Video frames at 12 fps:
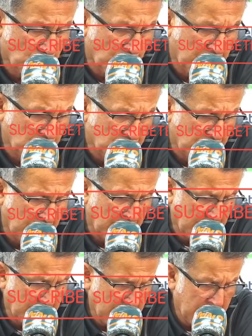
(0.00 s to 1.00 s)
ejecutando mejor
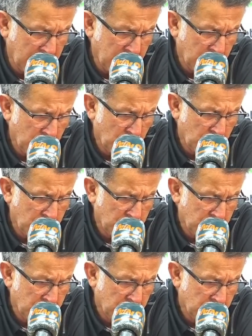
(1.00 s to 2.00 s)
aún,
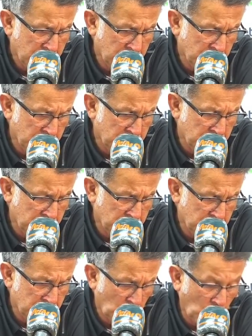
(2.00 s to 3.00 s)
puntualizó Osorio.
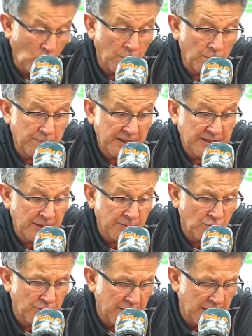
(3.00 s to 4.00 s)
Compite
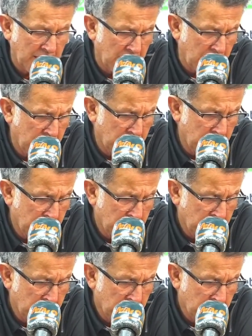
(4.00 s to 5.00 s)
muy bien,
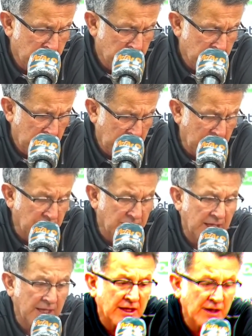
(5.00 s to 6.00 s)

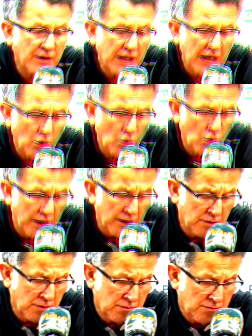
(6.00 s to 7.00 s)
entiende bien el
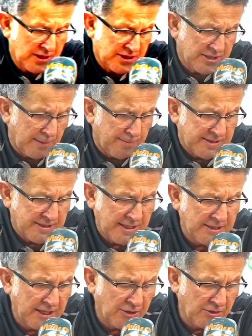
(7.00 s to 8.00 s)
juego, es capaz de
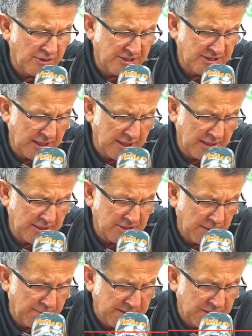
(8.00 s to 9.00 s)
interiorizar y es
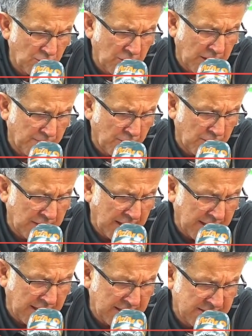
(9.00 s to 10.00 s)
capaz de jugar por el
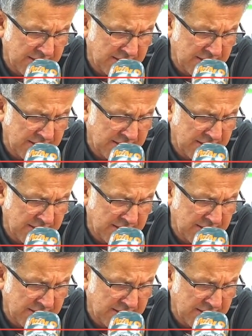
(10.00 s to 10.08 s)
carril